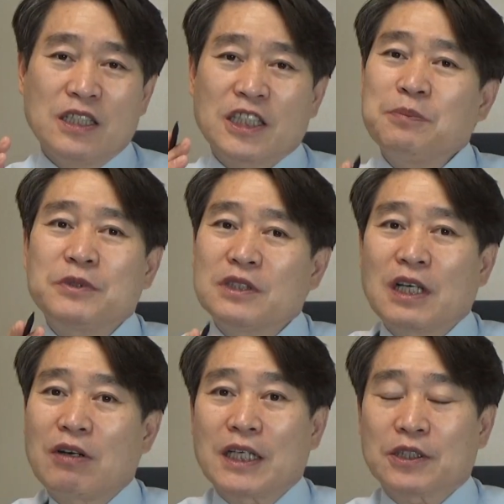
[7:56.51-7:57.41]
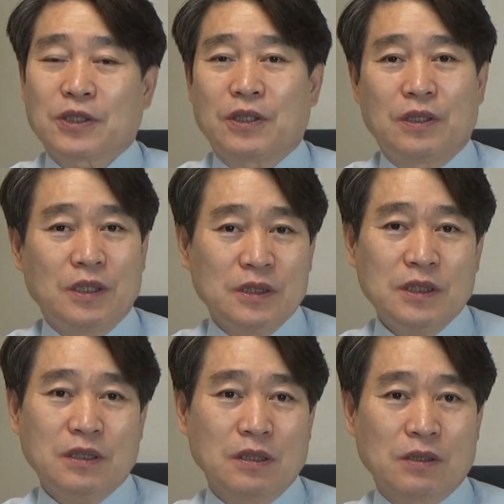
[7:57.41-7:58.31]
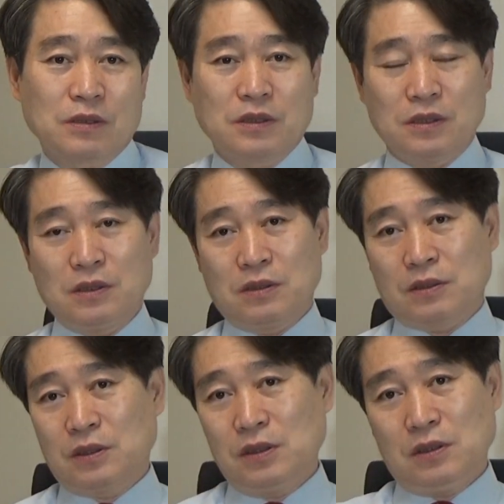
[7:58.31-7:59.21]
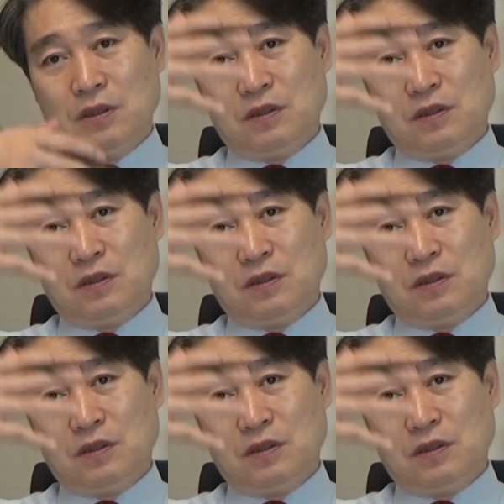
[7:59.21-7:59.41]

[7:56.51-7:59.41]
힘든 상황에서 히틀러는 이것을